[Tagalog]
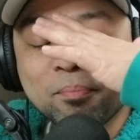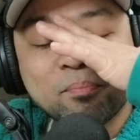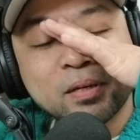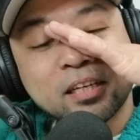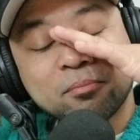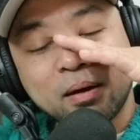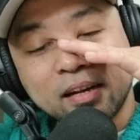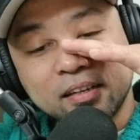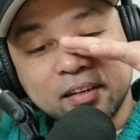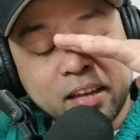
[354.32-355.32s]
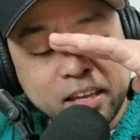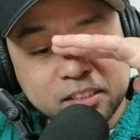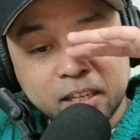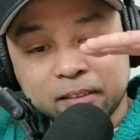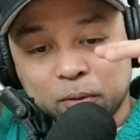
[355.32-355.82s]
Bakit parang
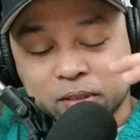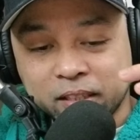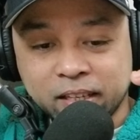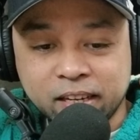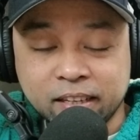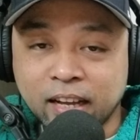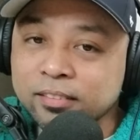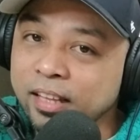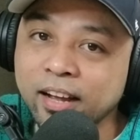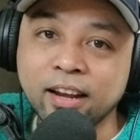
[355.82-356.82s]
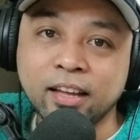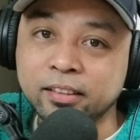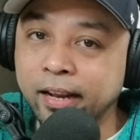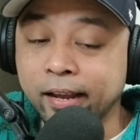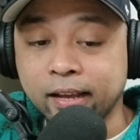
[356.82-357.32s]
na-excite ako sa giling? Ang tagal ah,
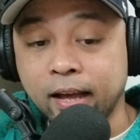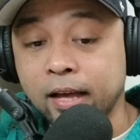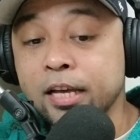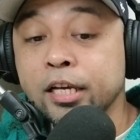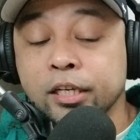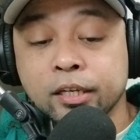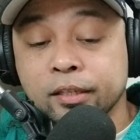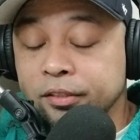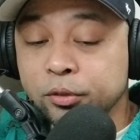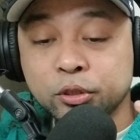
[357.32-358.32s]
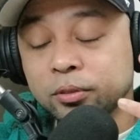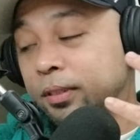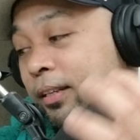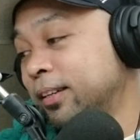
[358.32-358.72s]
direct ah. You should